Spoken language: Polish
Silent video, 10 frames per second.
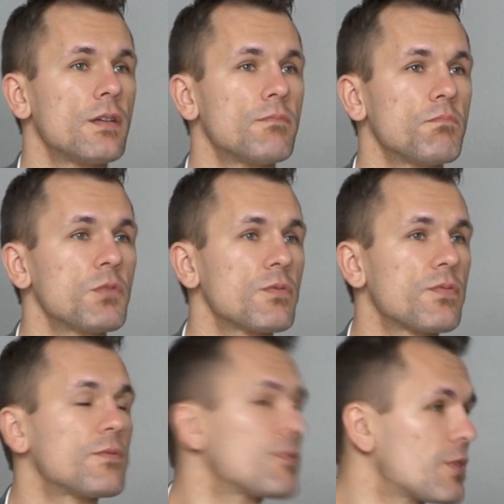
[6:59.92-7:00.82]
no,
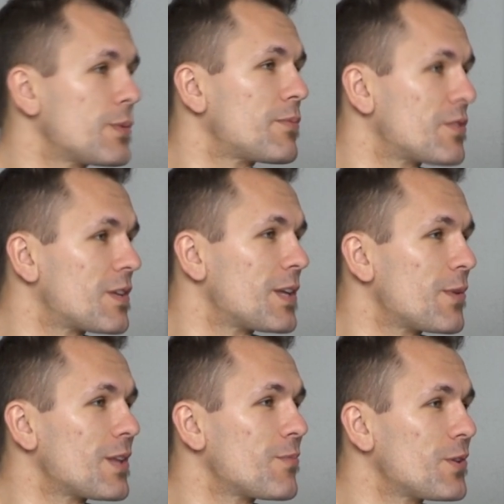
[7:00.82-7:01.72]
no to chyba
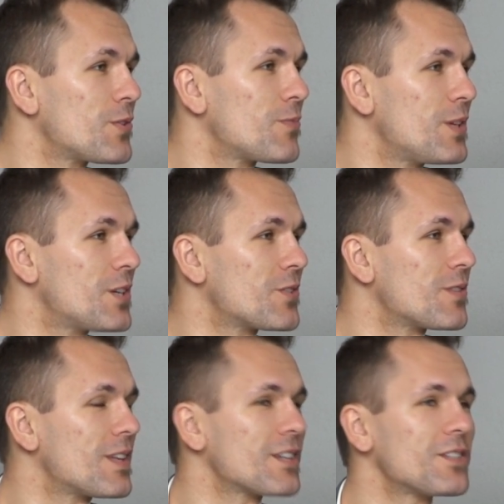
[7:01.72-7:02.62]
przystaniemy na te 50-50.
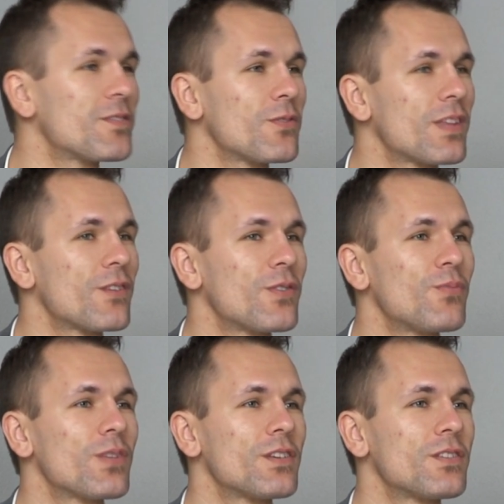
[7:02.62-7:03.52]
Także są tego
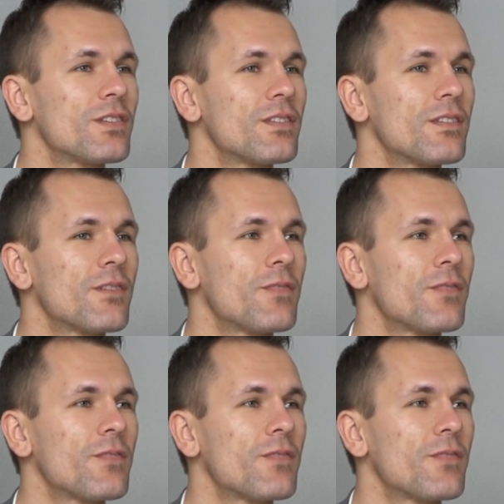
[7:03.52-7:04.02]
typu też y,